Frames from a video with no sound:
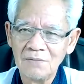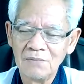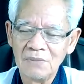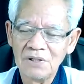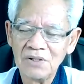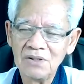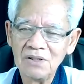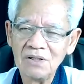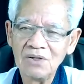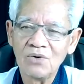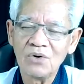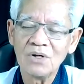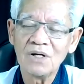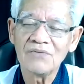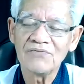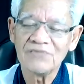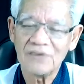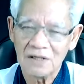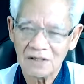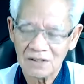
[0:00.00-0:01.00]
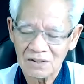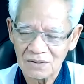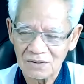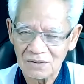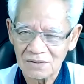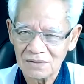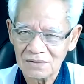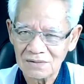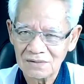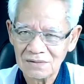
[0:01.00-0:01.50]
มันยืนคนละฝั่งคลอ
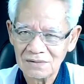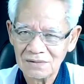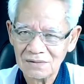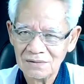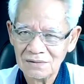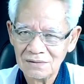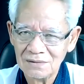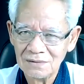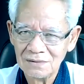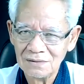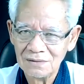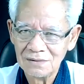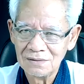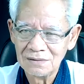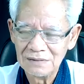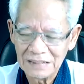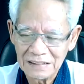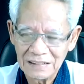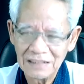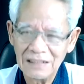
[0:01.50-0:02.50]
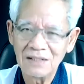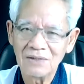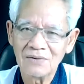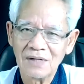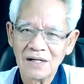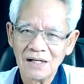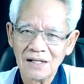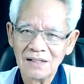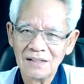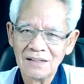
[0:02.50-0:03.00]
ง อย่างนี้ดีก
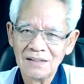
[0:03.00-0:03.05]
ว่า